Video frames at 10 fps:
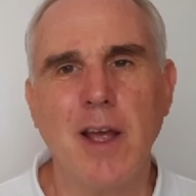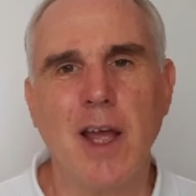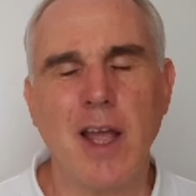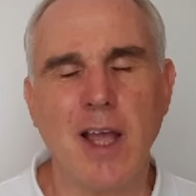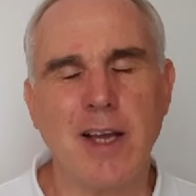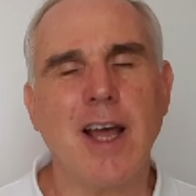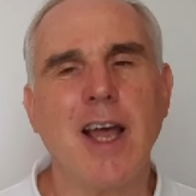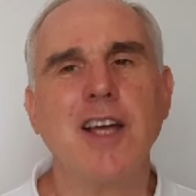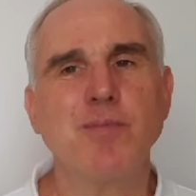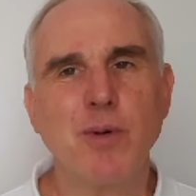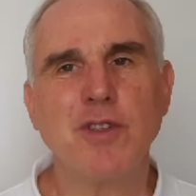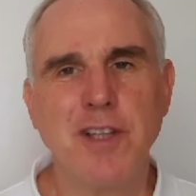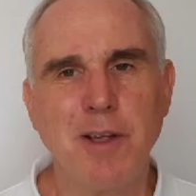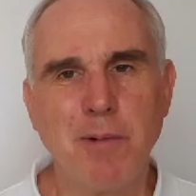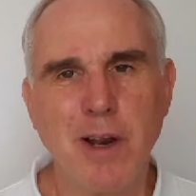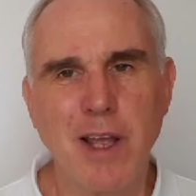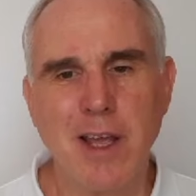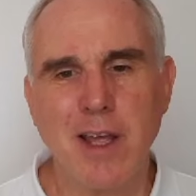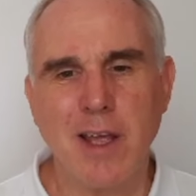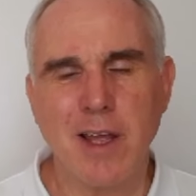eh, es posible
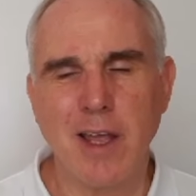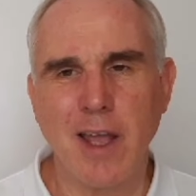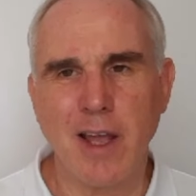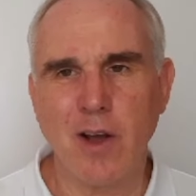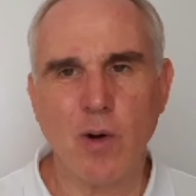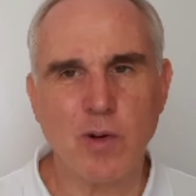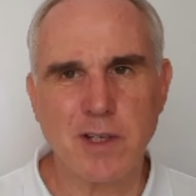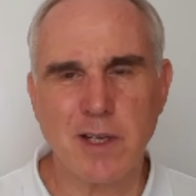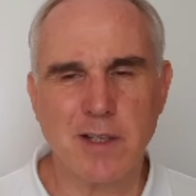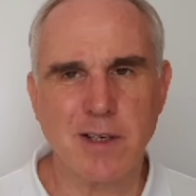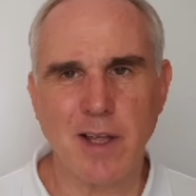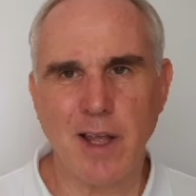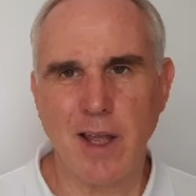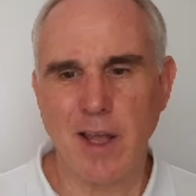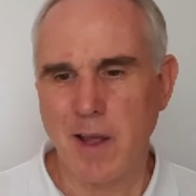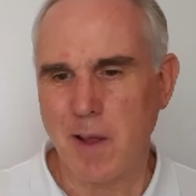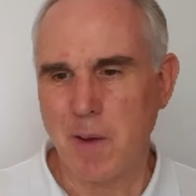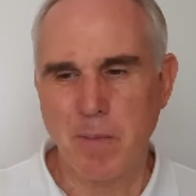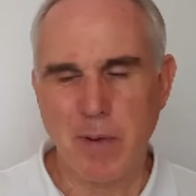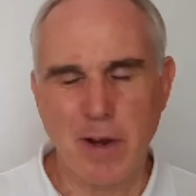que cosas que
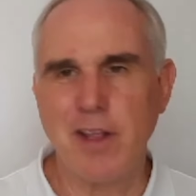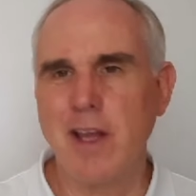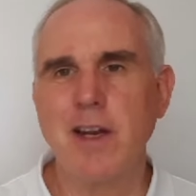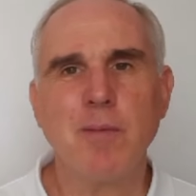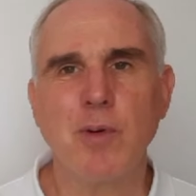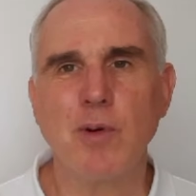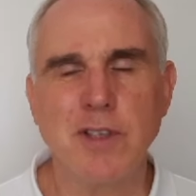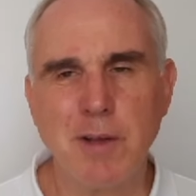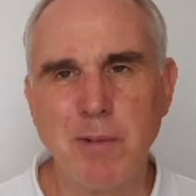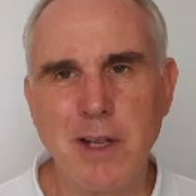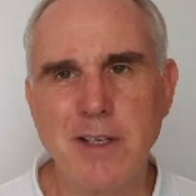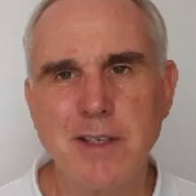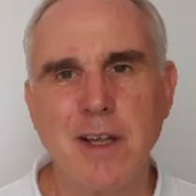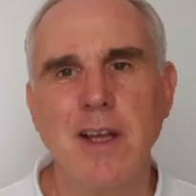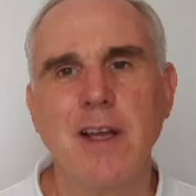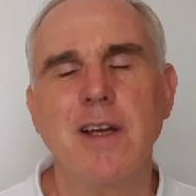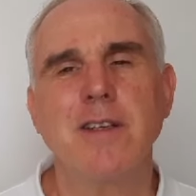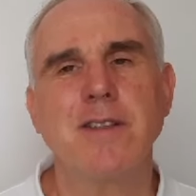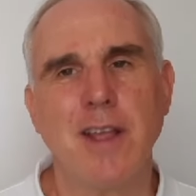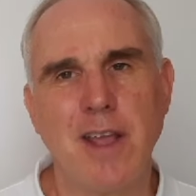parecían imposibles
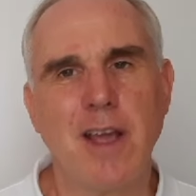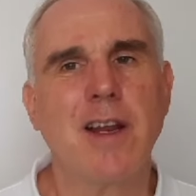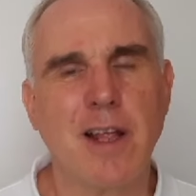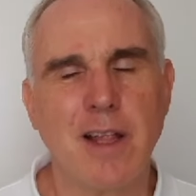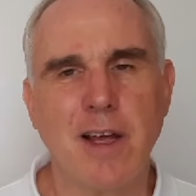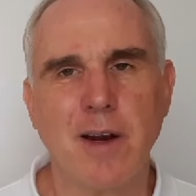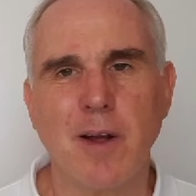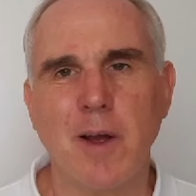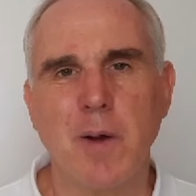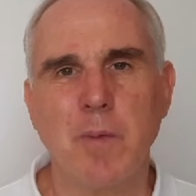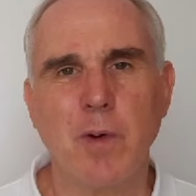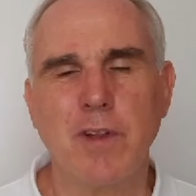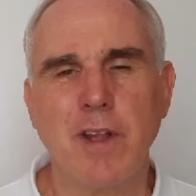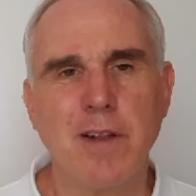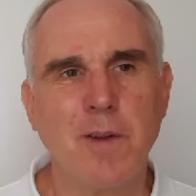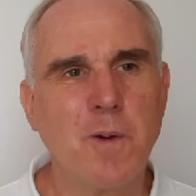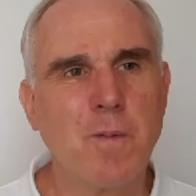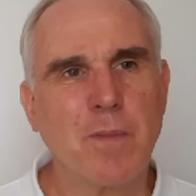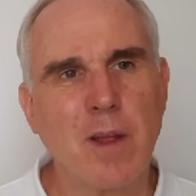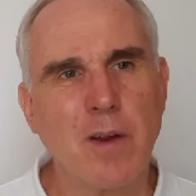se lleguen a dar. Por
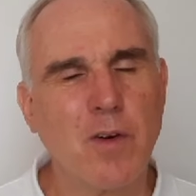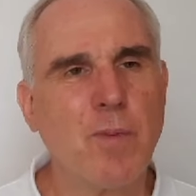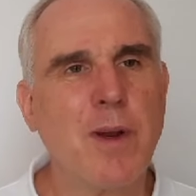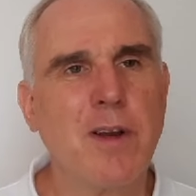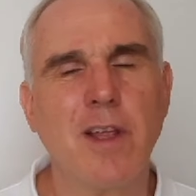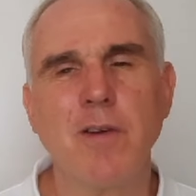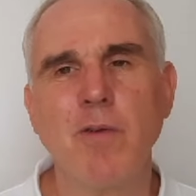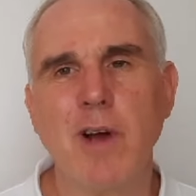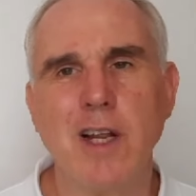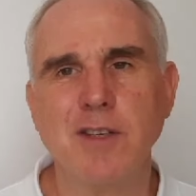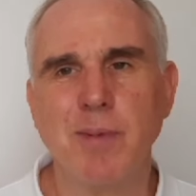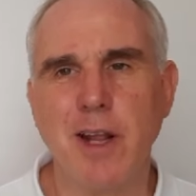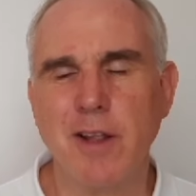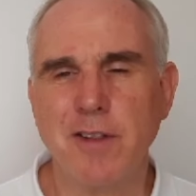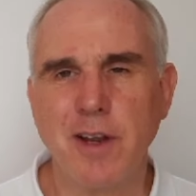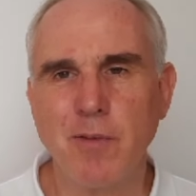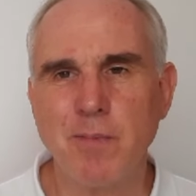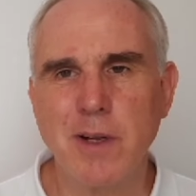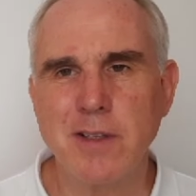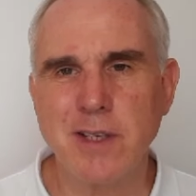tanto, no perder nunca la esperanza, no
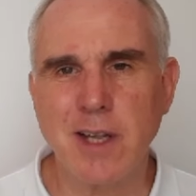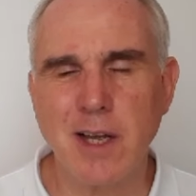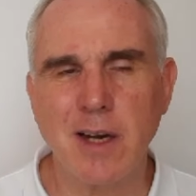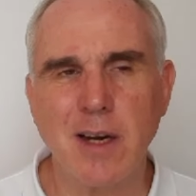pensar